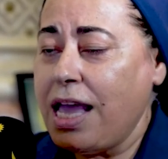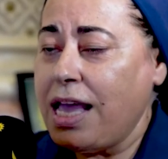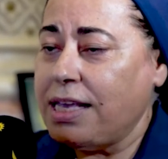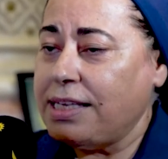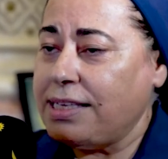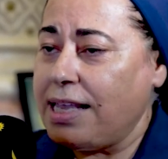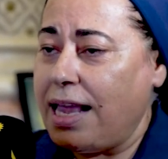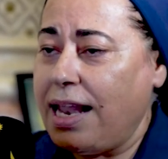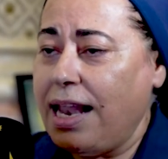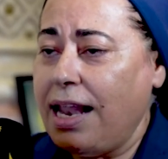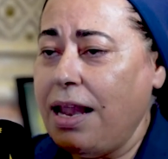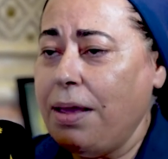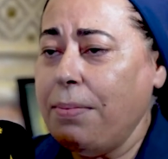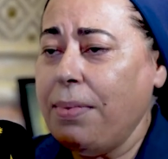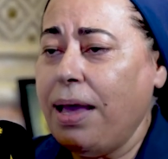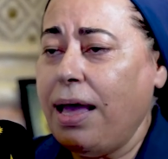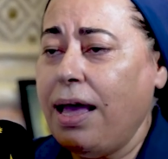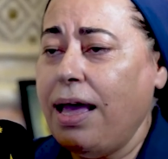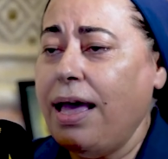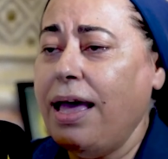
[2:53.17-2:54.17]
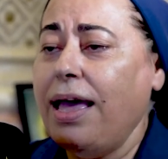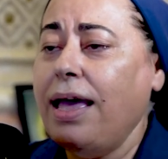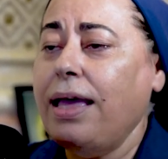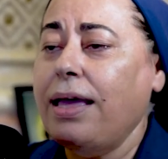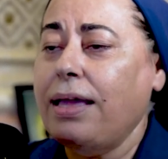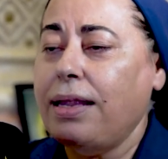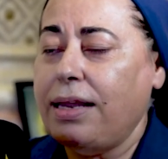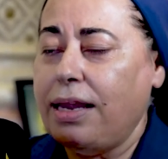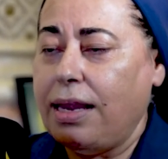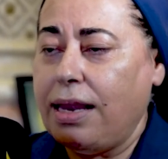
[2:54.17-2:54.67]
سلم
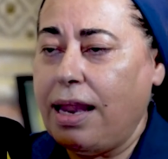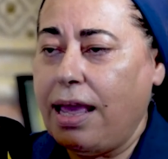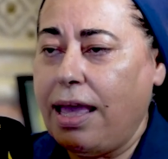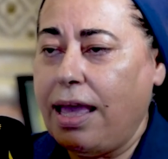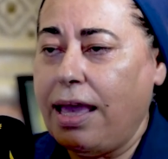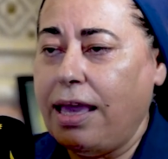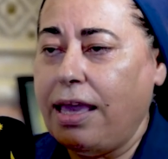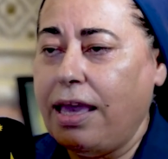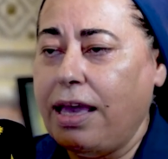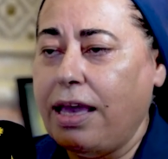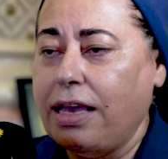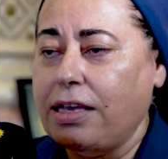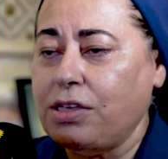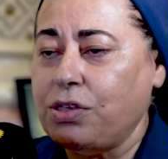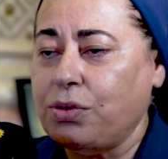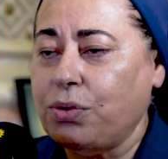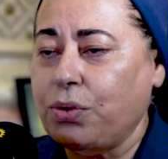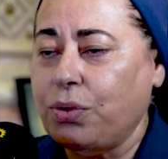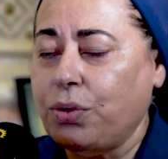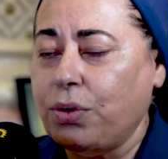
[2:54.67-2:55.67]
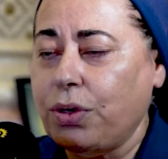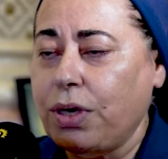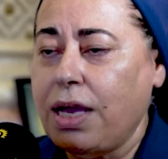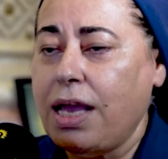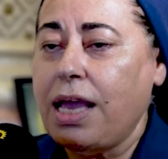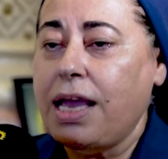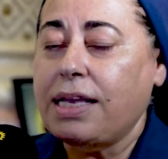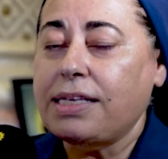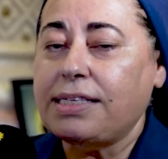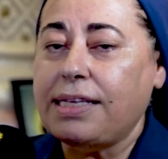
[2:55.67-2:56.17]
حالي لا يسوع
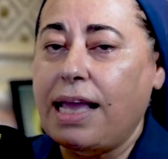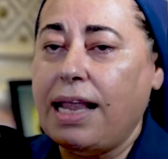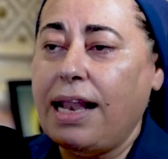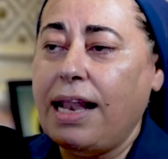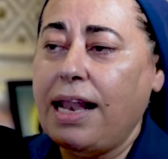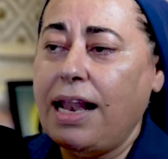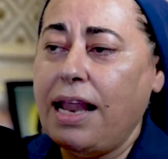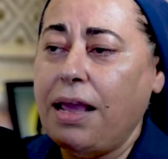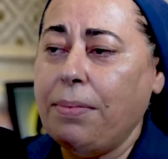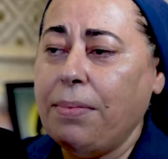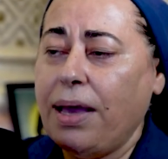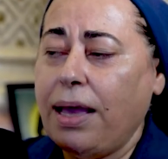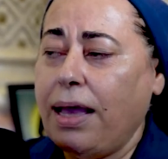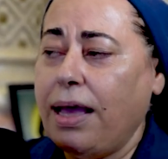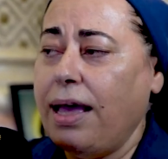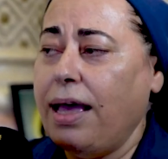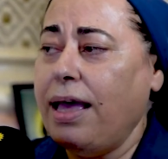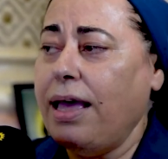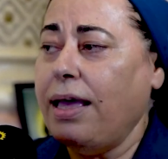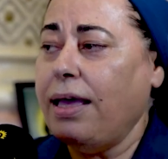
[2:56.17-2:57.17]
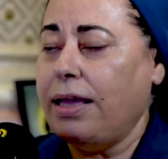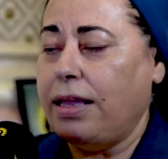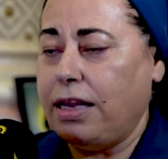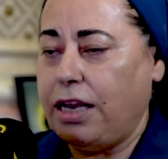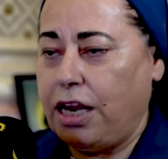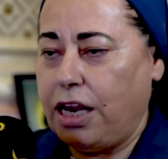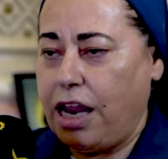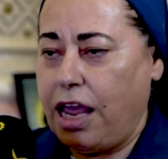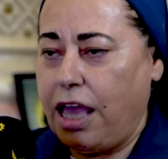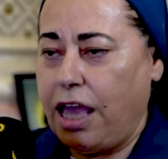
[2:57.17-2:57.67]
سلم
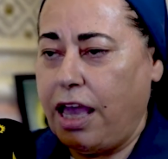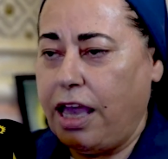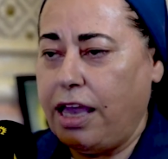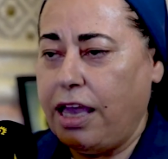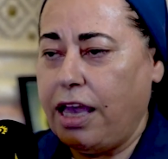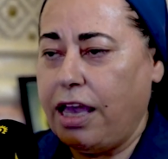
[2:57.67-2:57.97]
حالي لا